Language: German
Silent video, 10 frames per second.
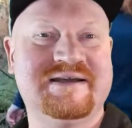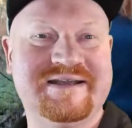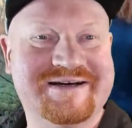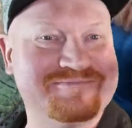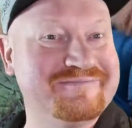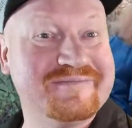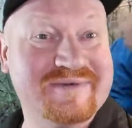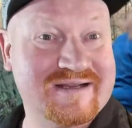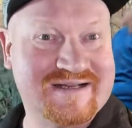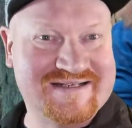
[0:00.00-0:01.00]
Hier,
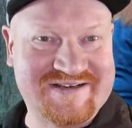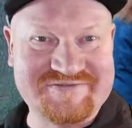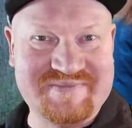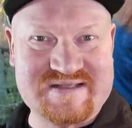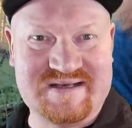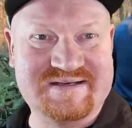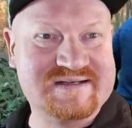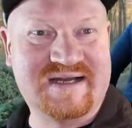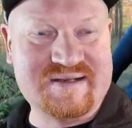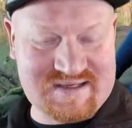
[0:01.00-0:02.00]
das Taschenmesser.
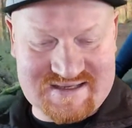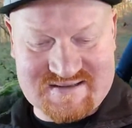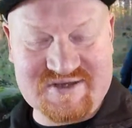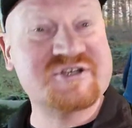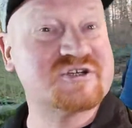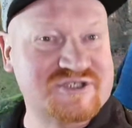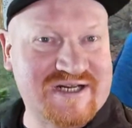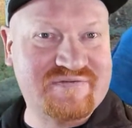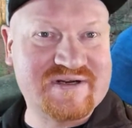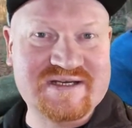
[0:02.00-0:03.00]
Ganz klassisch,
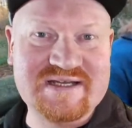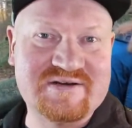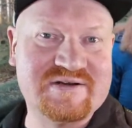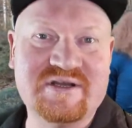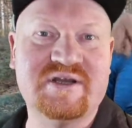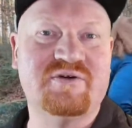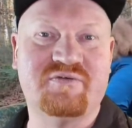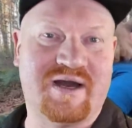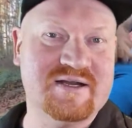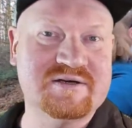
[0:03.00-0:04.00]
stellvertretend
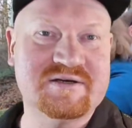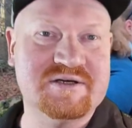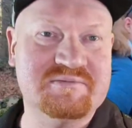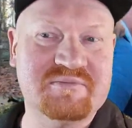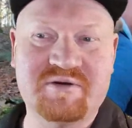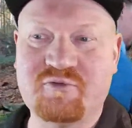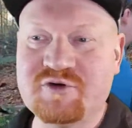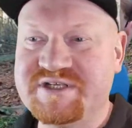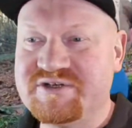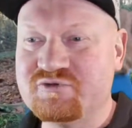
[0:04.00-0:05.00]
für alle ähm,
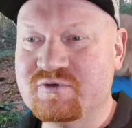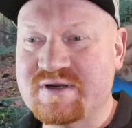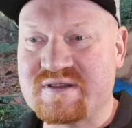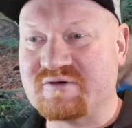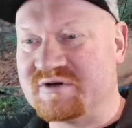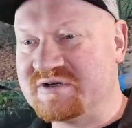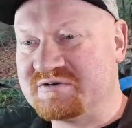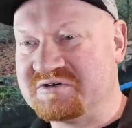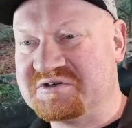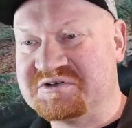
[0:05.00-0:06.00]
Multitools und,
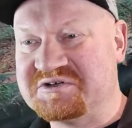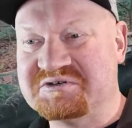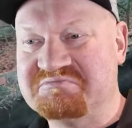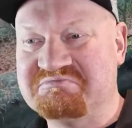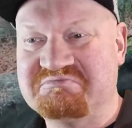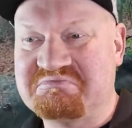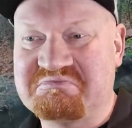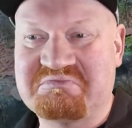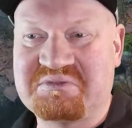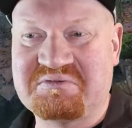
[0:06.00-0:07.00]
und äh,
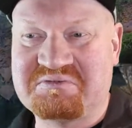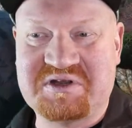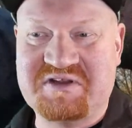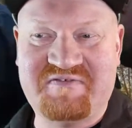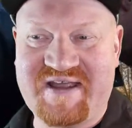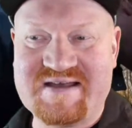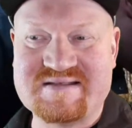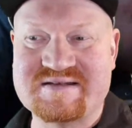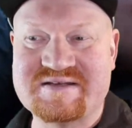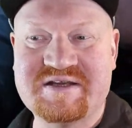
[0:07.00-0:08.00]

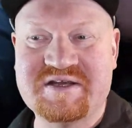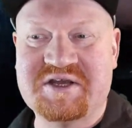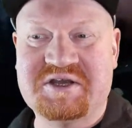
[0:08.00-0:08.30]
diversen